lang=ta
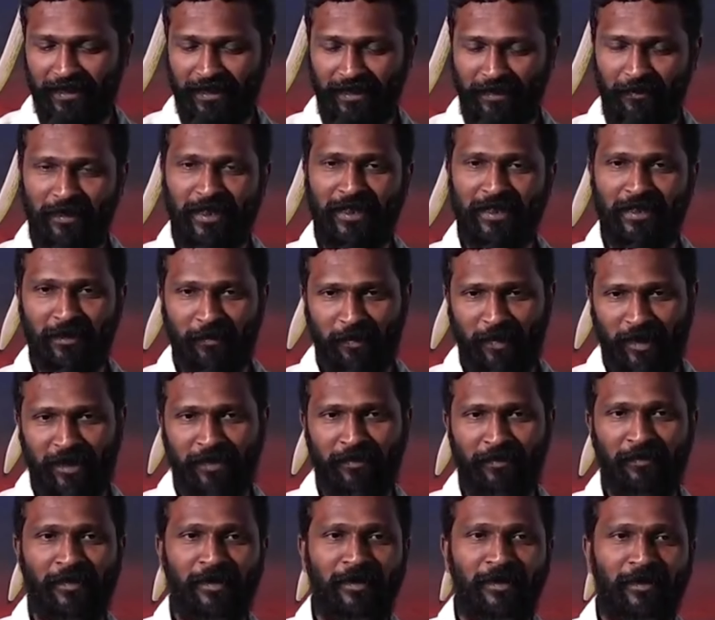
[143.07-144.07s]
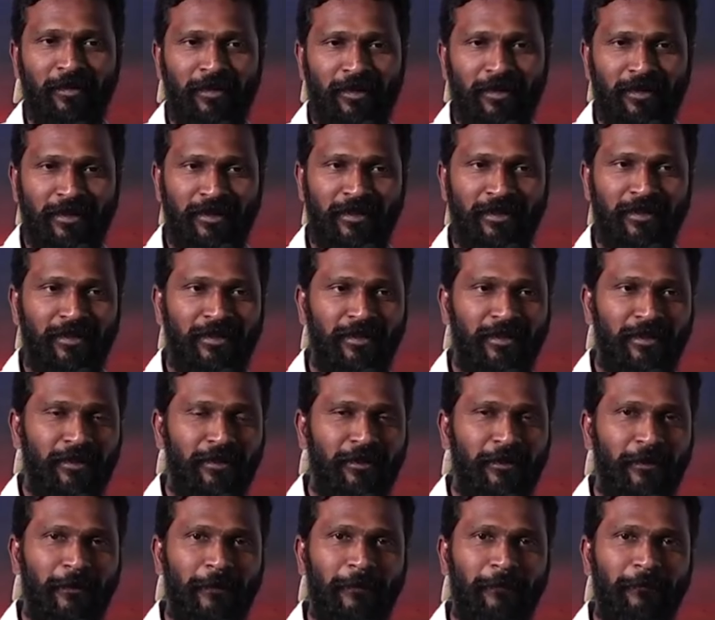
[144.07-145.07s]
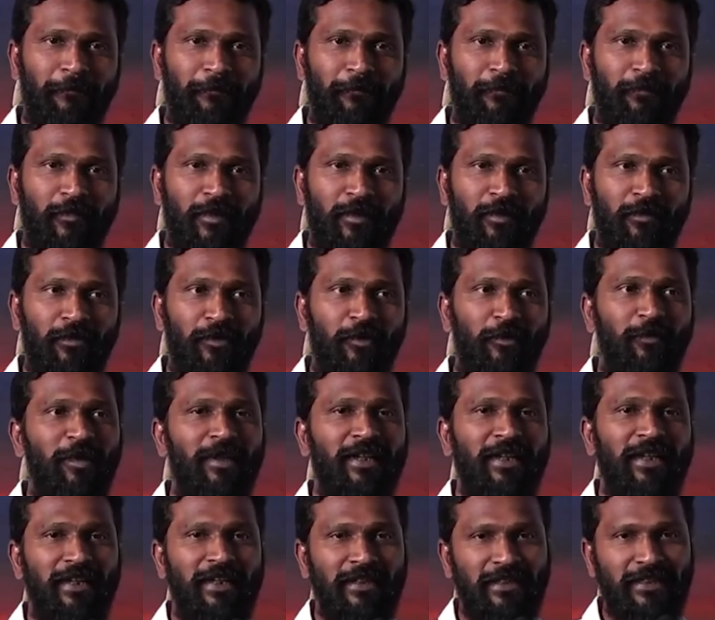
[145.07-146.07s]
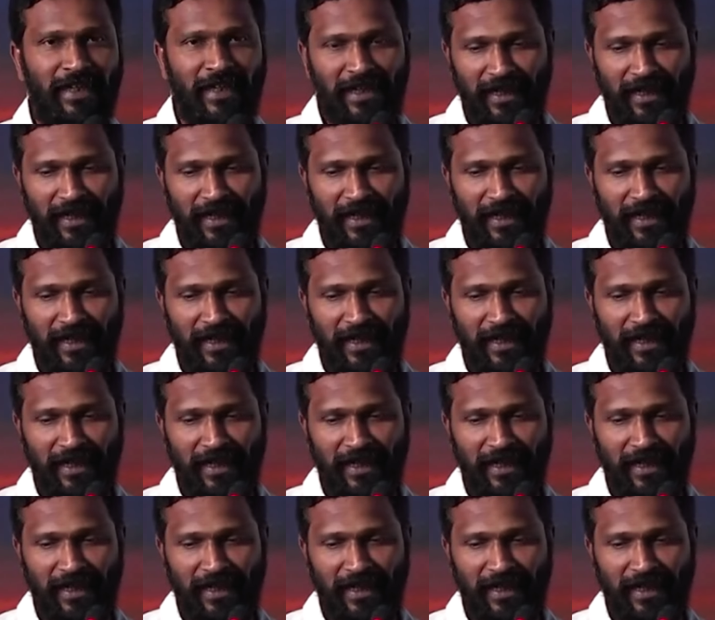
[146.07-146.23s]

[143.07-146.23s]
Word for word: இந்த இந்த படம் ஒரு ஒரு பெரிய